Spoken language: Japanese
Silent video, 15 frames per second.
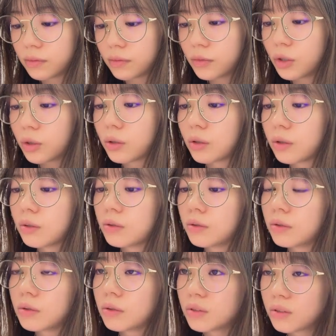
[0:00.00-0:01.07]
なんか
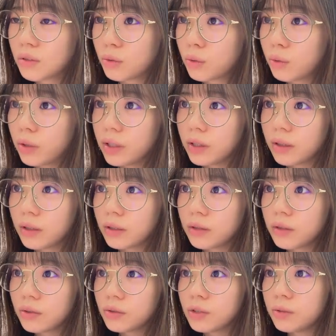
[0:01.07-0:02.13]
怖いなっ
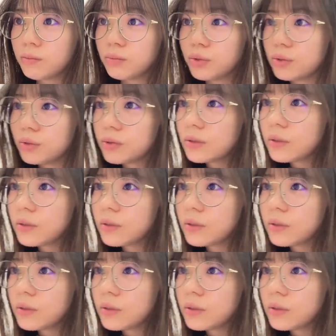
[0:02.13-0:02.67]
ていうシンプル